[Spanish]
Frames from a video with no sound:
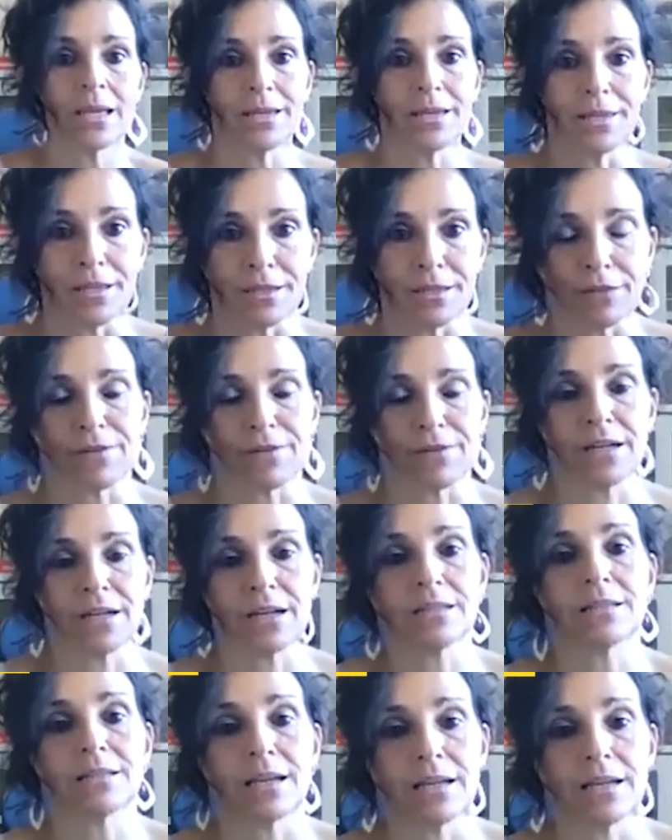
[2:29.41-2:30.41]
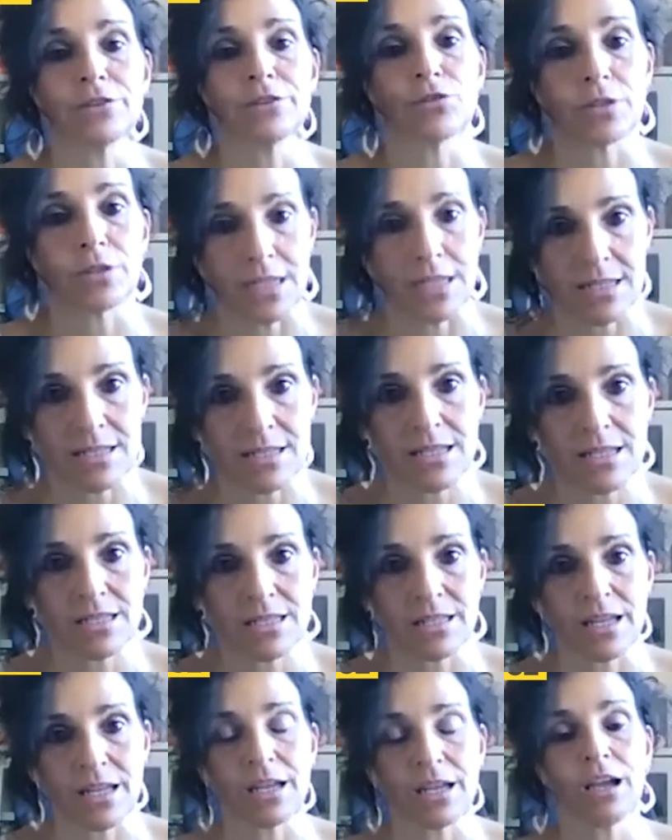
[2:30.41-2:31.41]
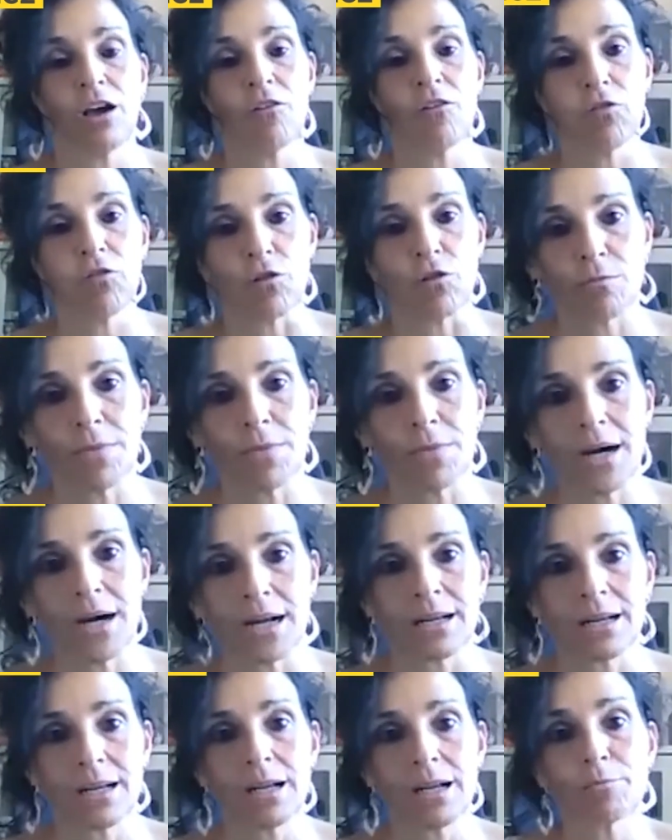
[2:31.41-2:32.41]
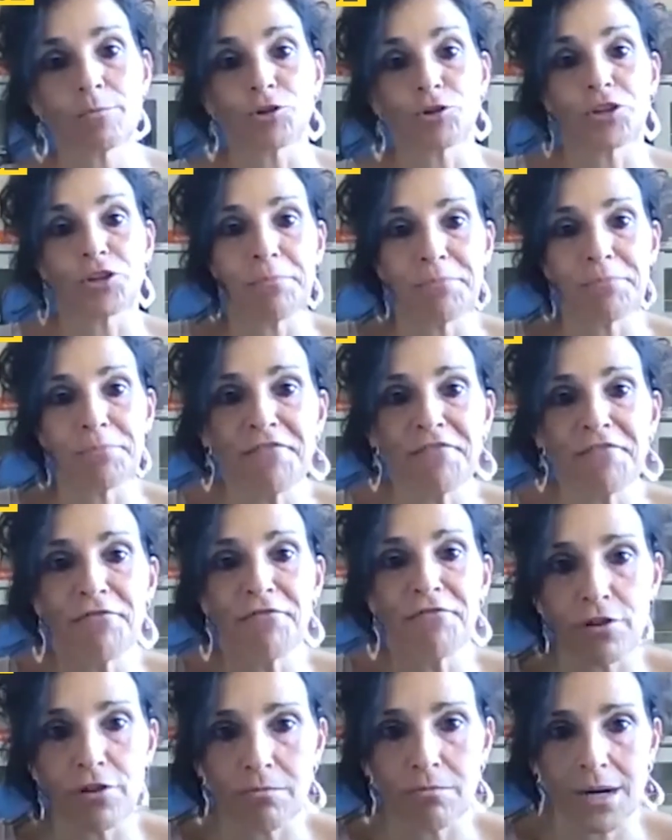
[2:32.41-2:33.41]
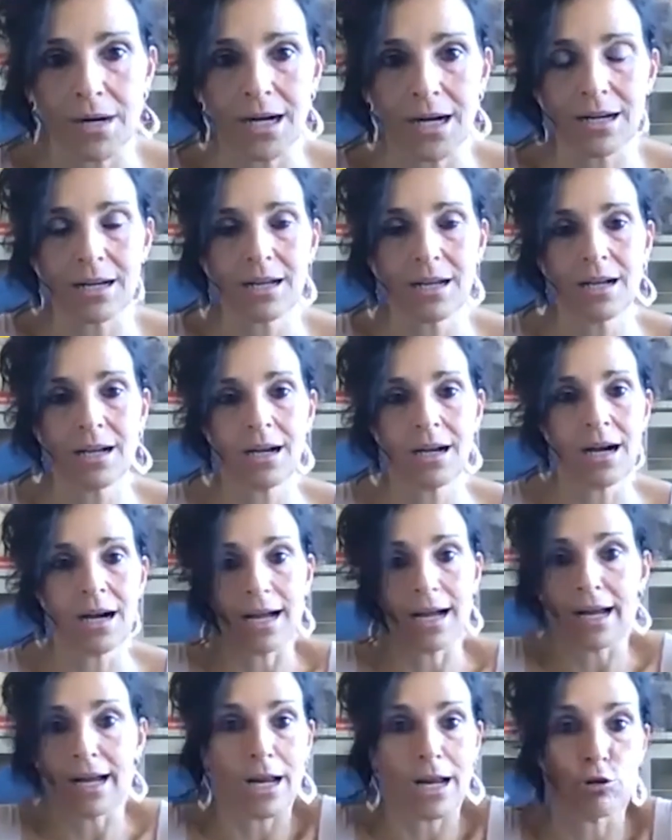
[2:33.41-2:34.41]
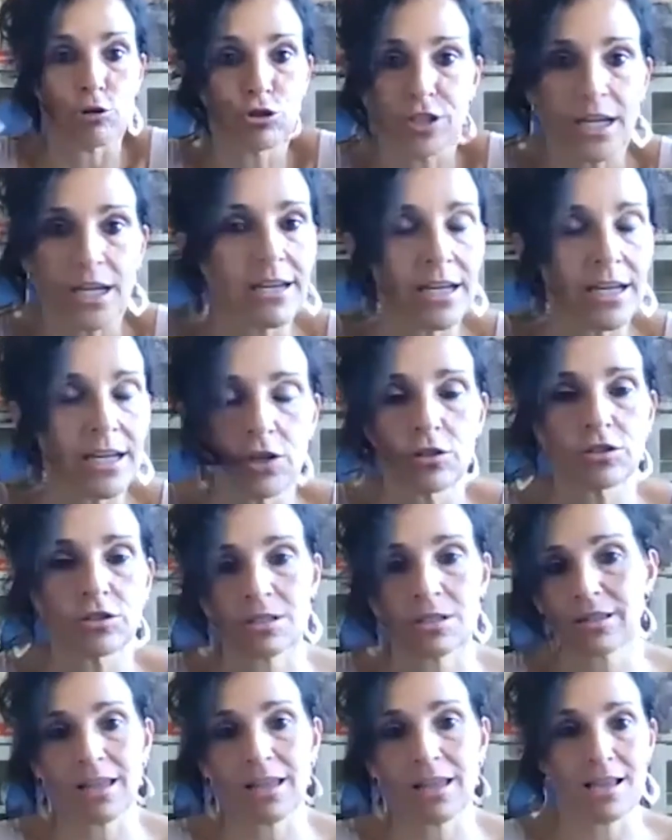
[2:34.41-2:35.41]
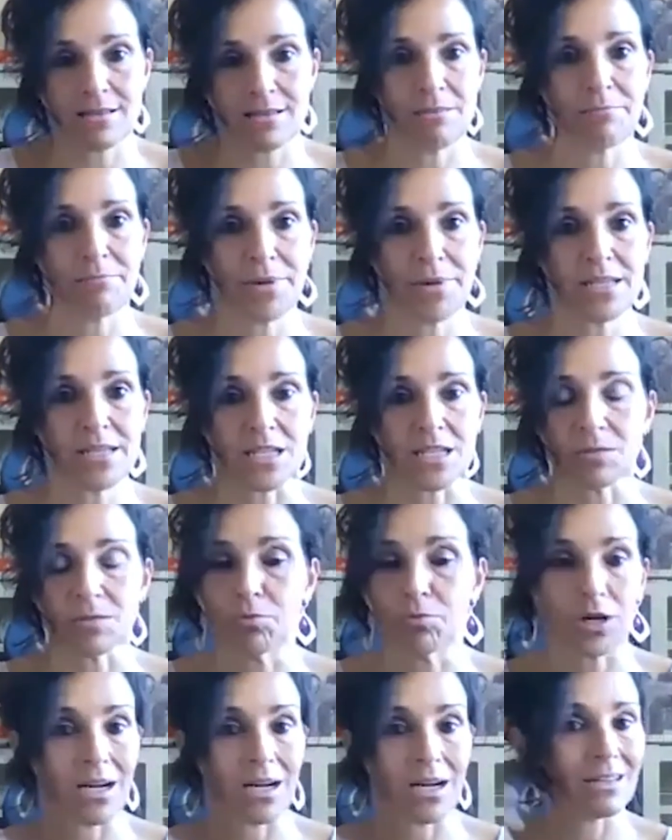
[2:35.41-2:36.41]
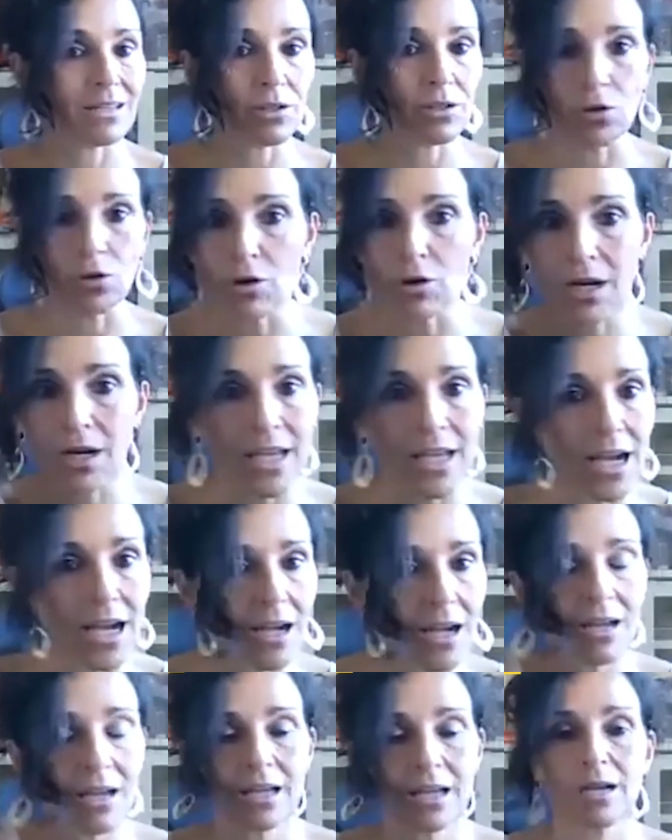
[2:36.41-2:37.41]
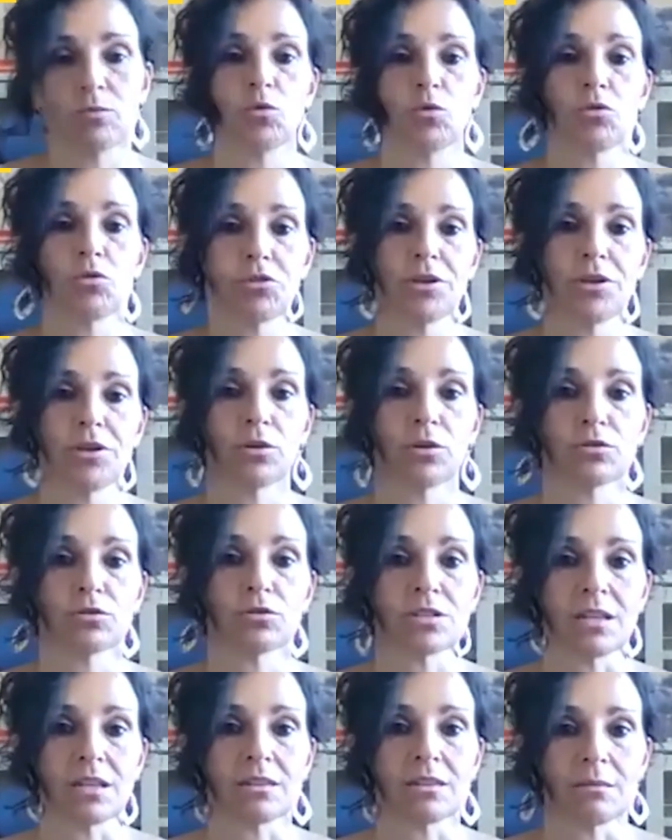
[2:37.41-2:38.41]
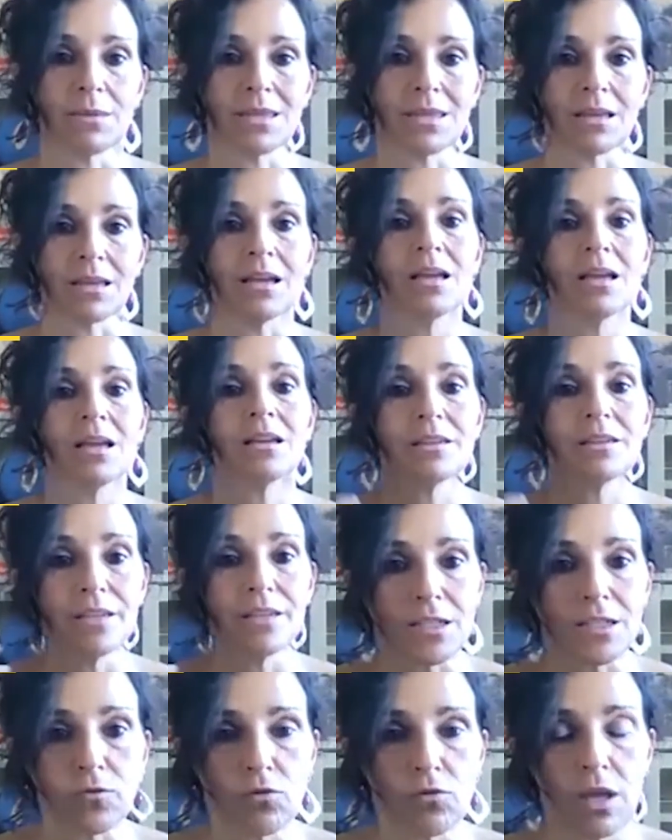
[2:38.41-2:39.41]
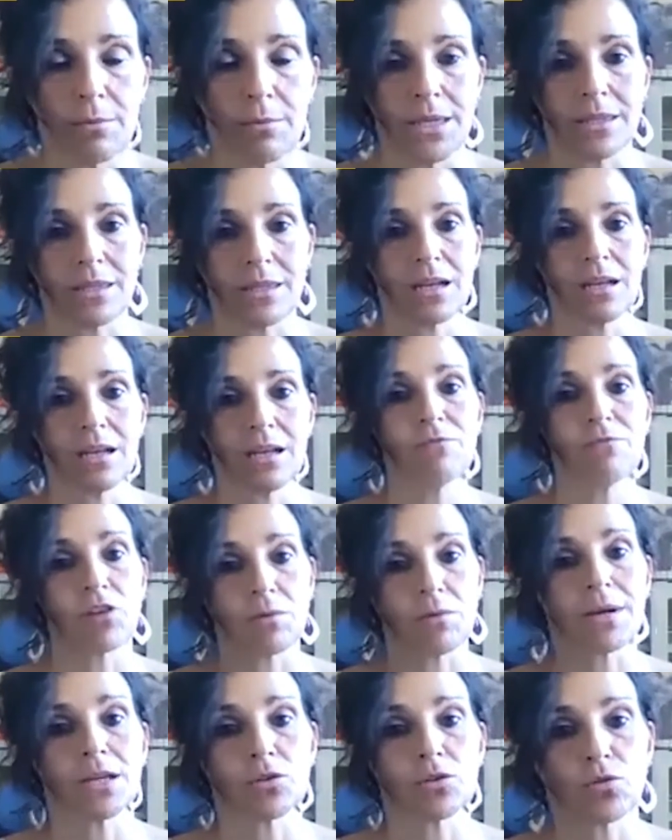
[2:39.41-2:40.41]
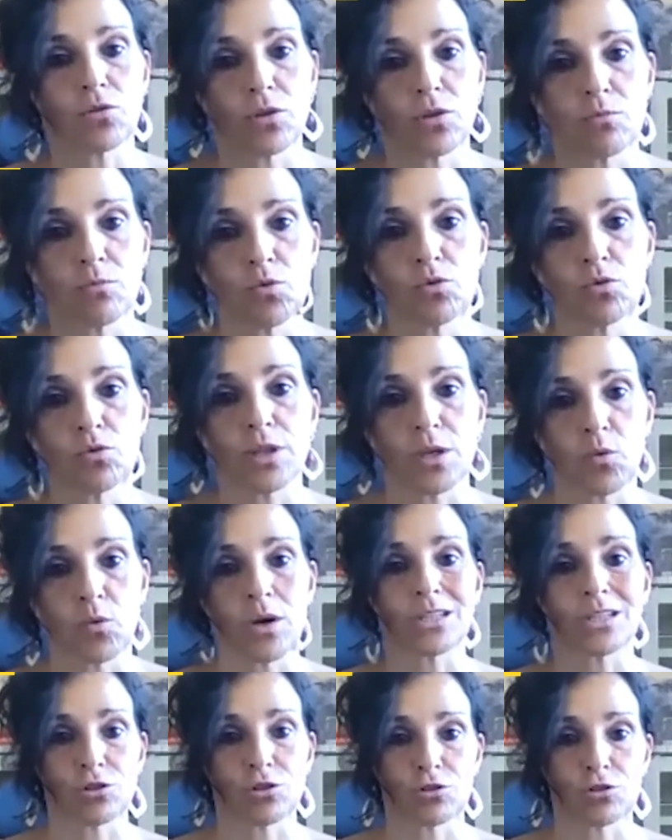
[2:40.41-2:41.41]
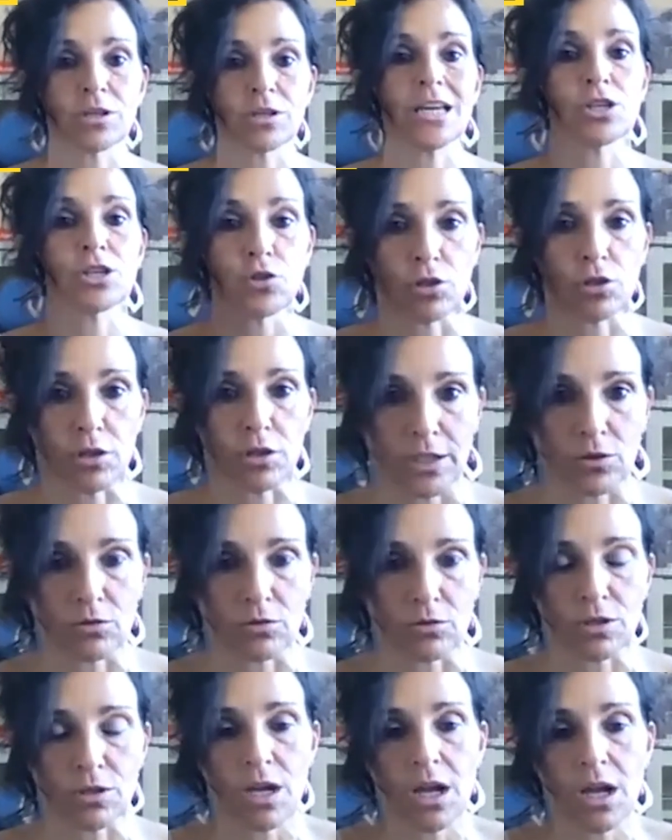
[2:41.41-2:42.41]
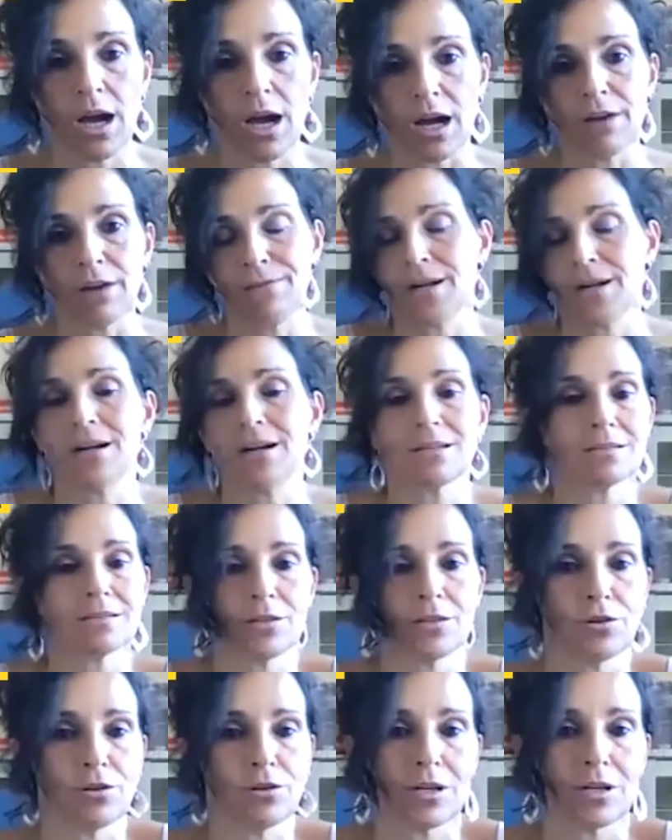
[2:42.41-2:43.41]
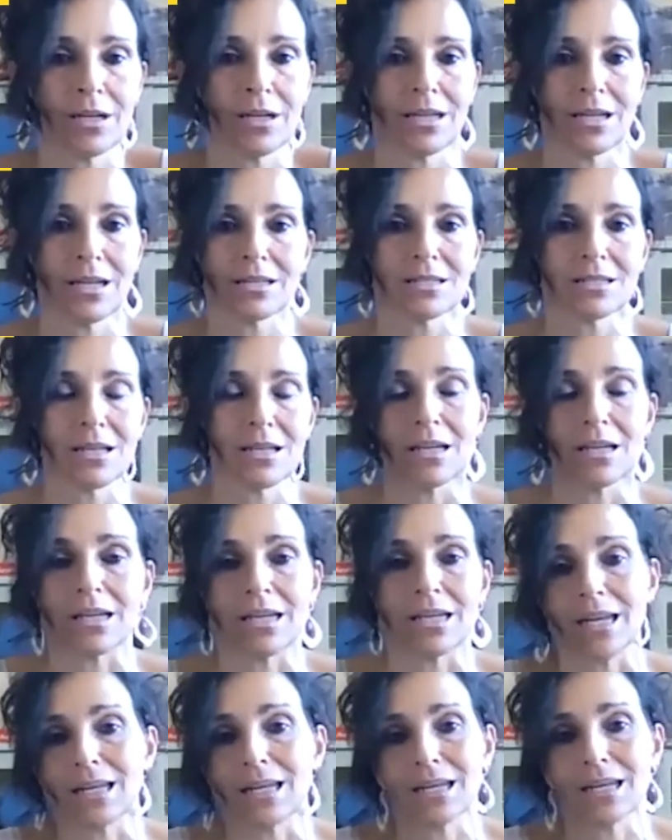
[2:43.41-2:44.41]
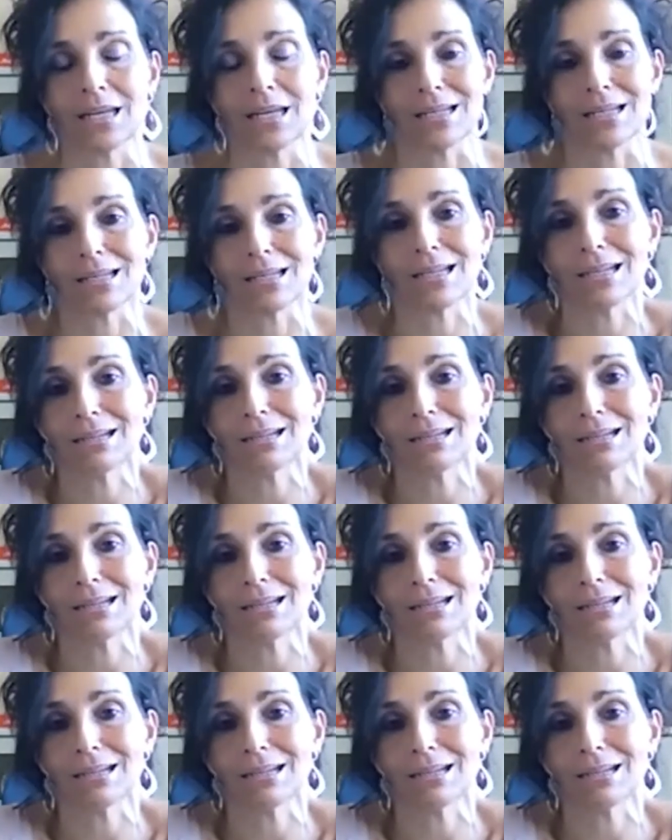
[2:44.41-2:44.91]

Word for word: Identificar el talento que existe, formar, pero también formar a, los técnicos de las empresas, porque la tecnología evoluciona constantemente y es fundamental informar a todo el mundo de cuáles son esos retos. Al final las tecnologías eh, eh,